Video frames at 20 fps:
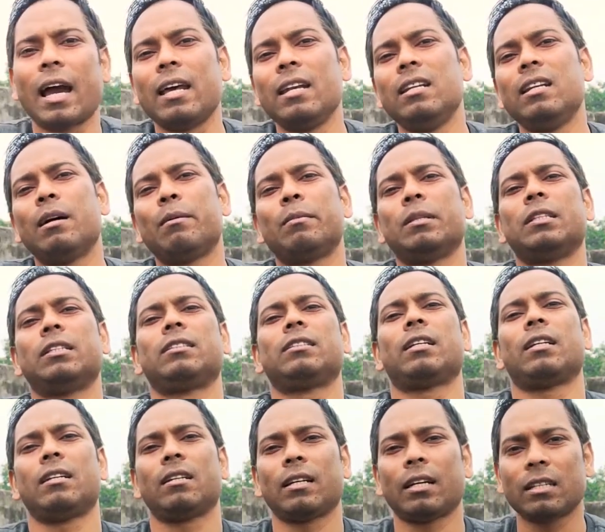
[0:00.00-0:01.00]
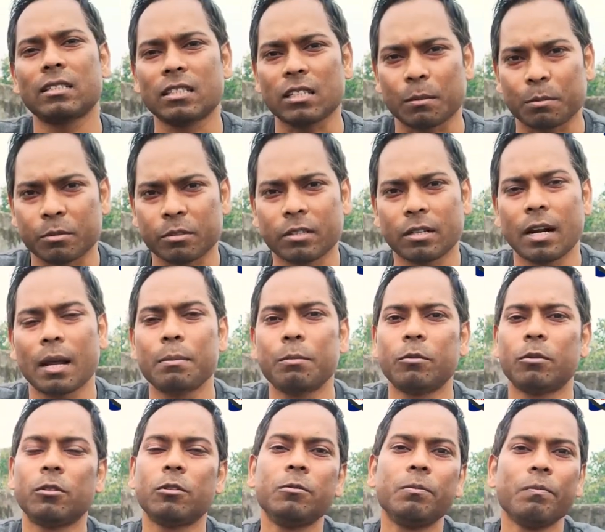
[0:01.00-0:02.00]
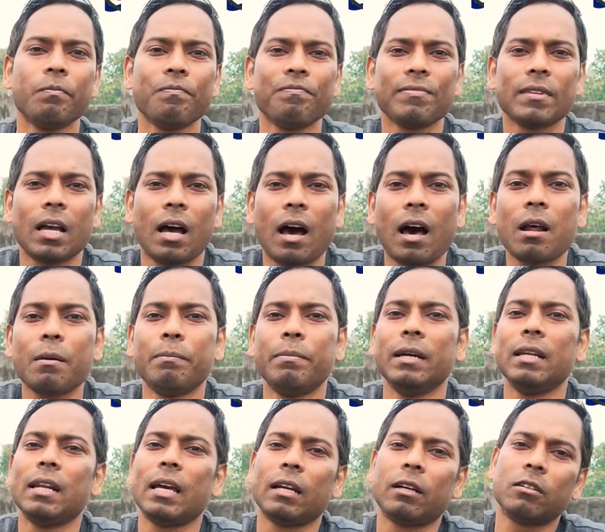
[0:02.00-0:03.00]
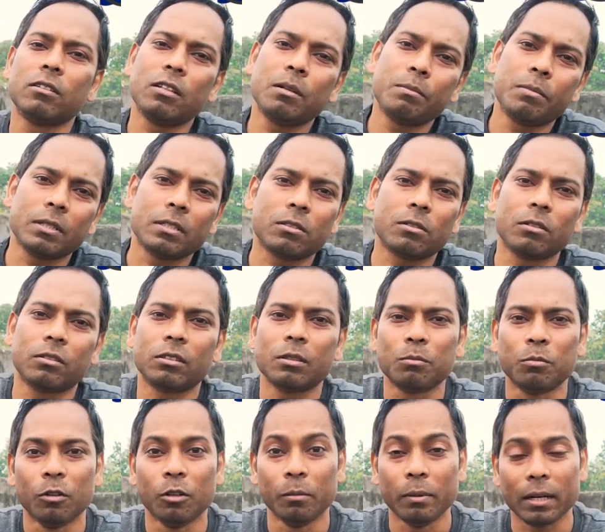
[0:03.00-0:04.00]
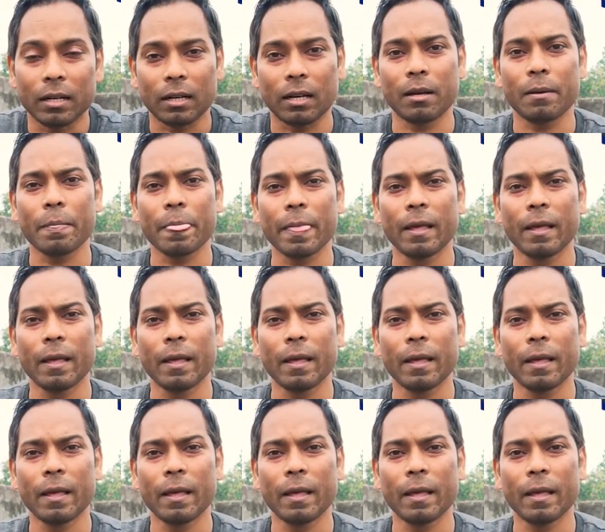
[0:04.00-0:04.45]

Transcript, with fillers: কাইন্ডলি আমাদের চ্যানেলটাকে সাবস্ক্রাইব করুন আর বেল আইকনটা প্রেস করতে ভুলবেন না